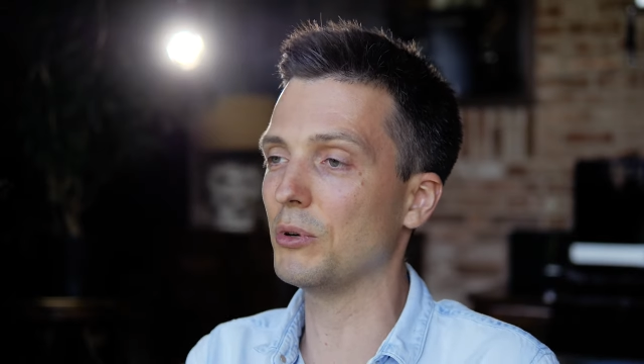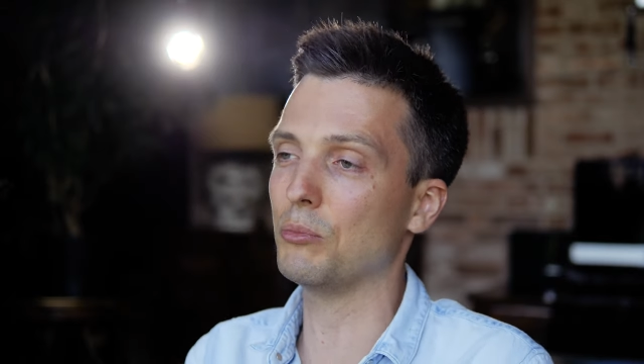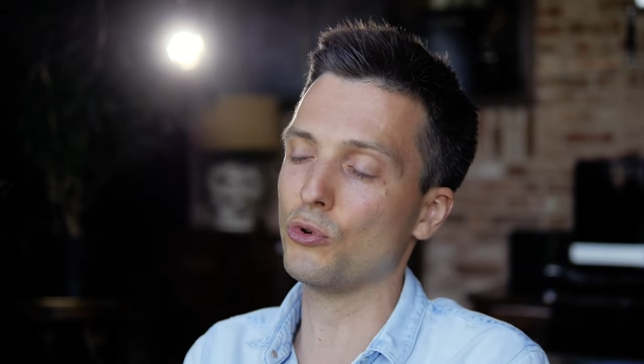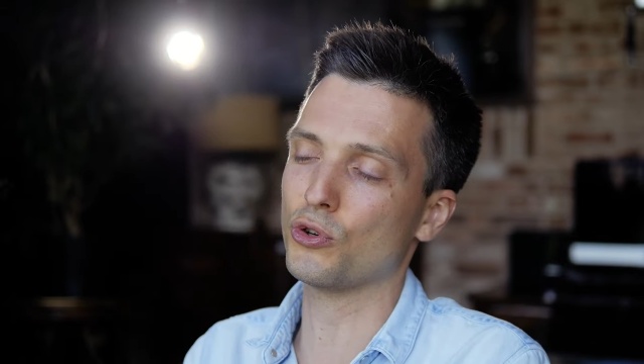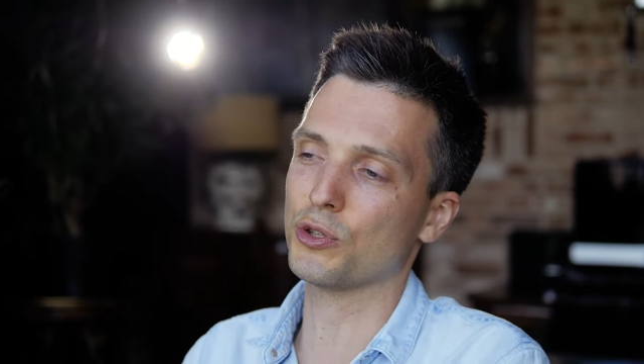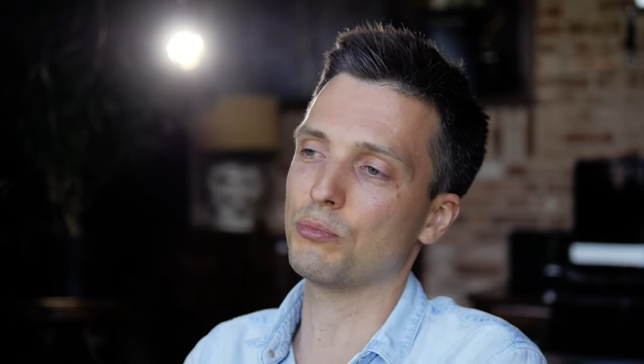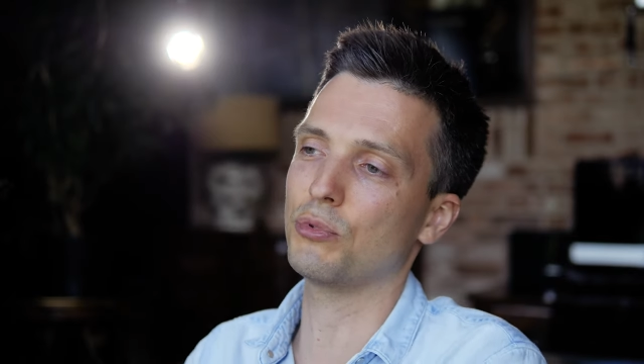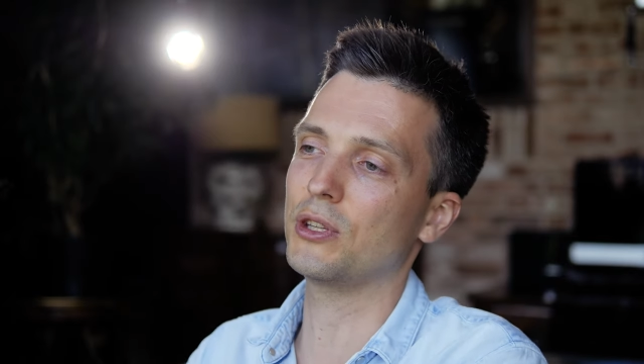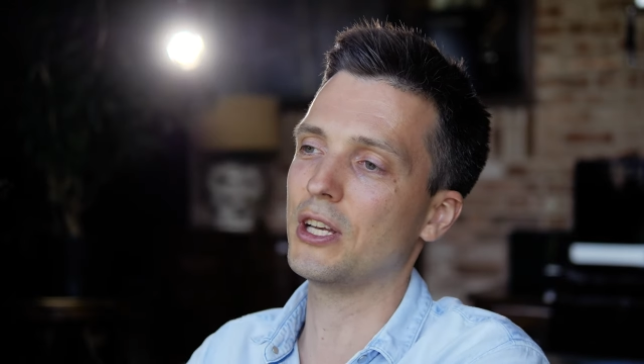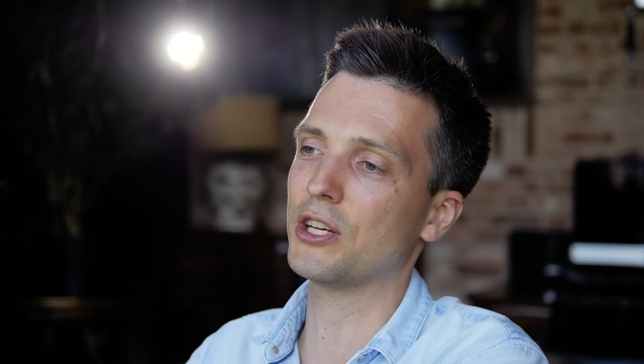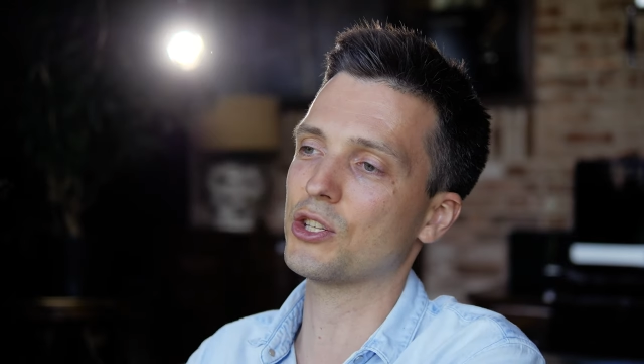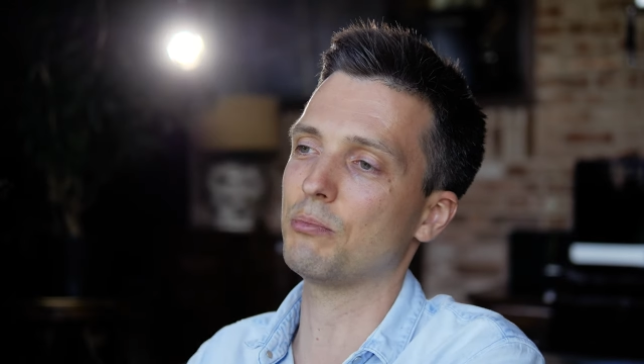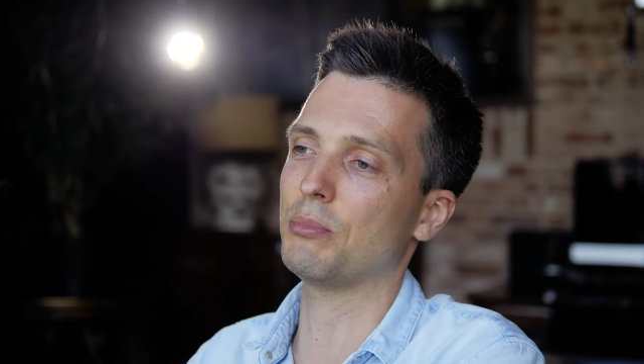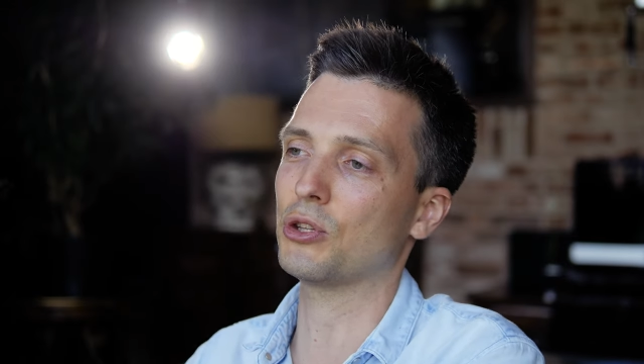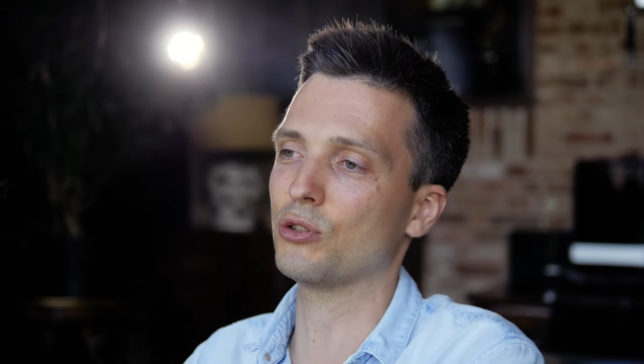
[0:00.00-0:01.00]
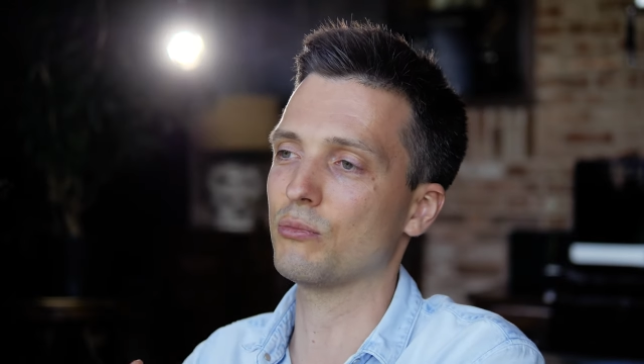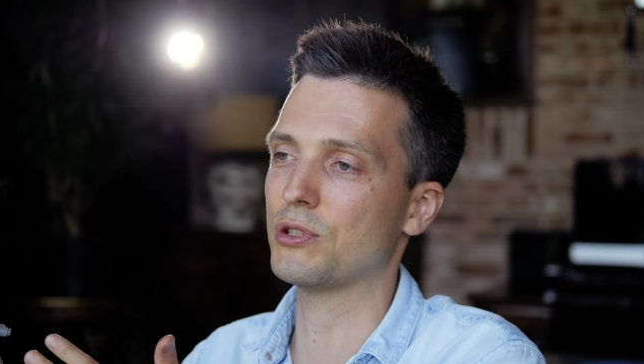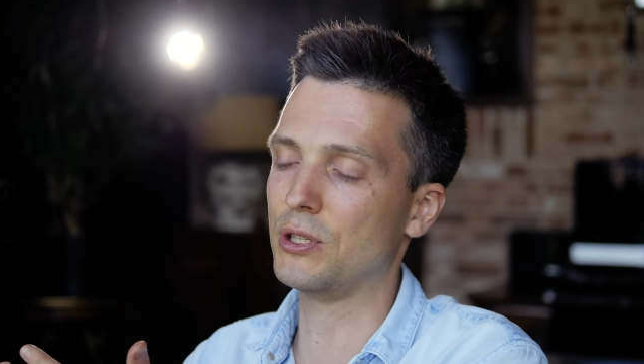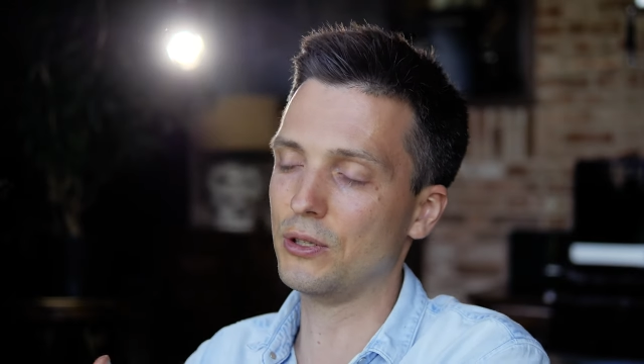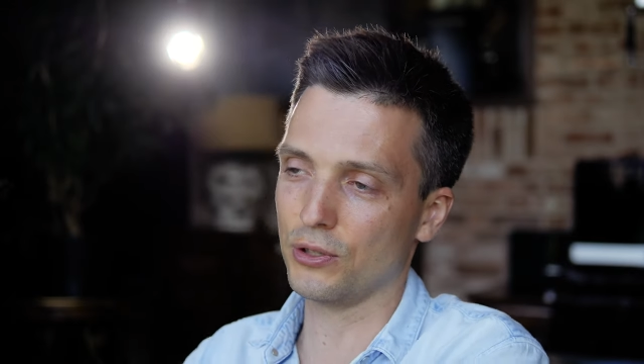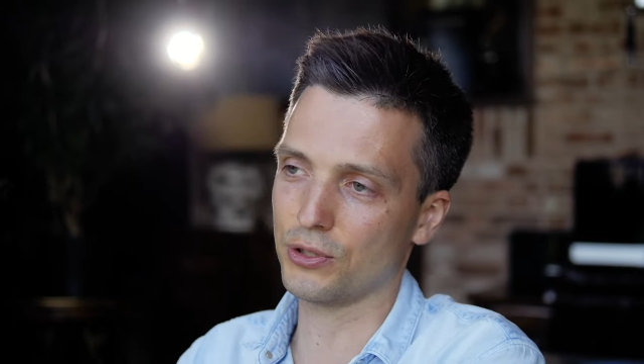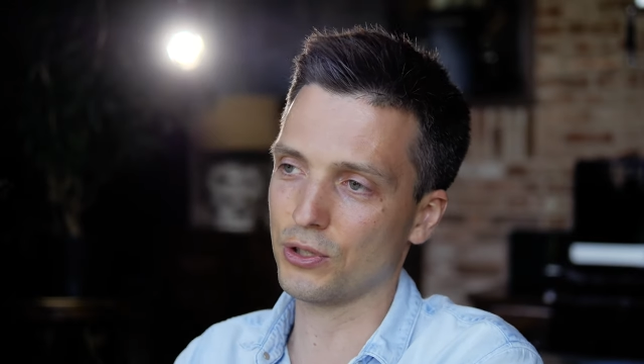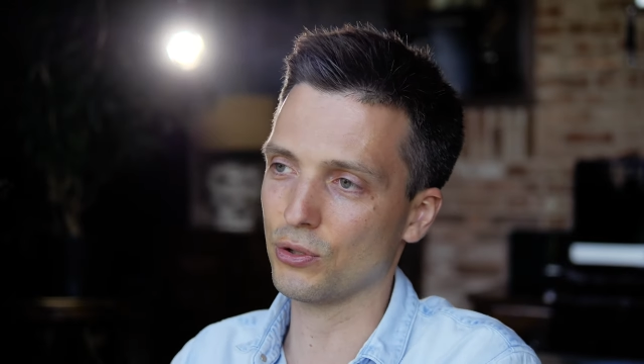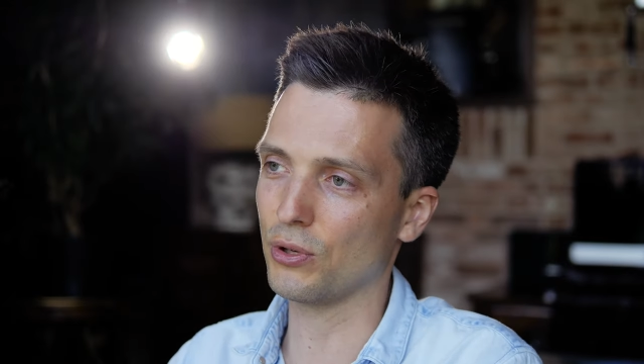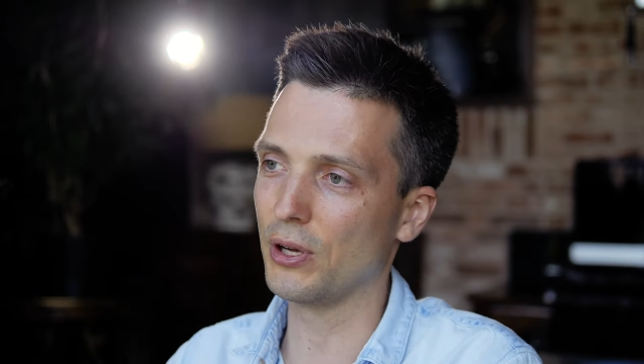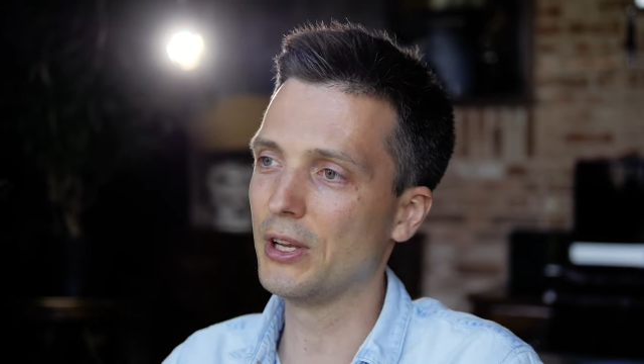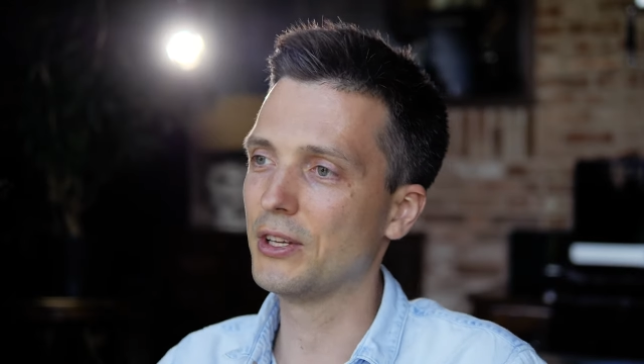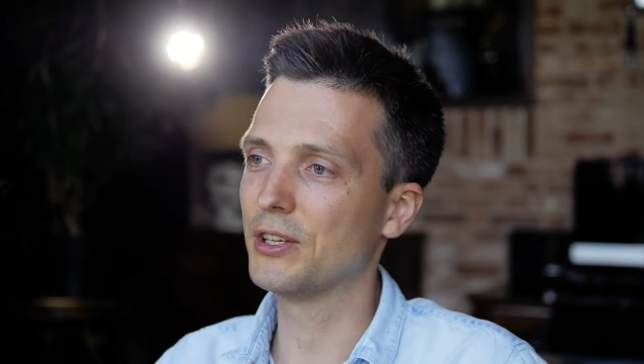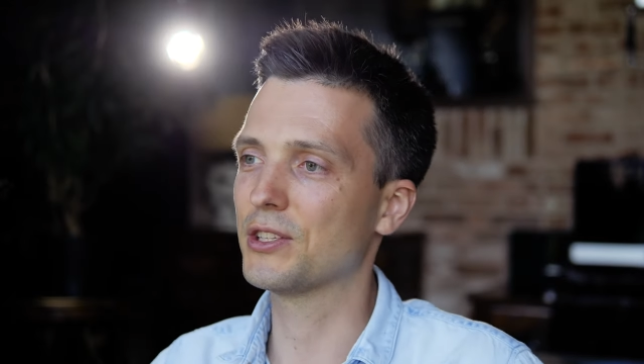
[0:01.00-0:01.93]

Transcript: потом, и может быть даже потом сделать ее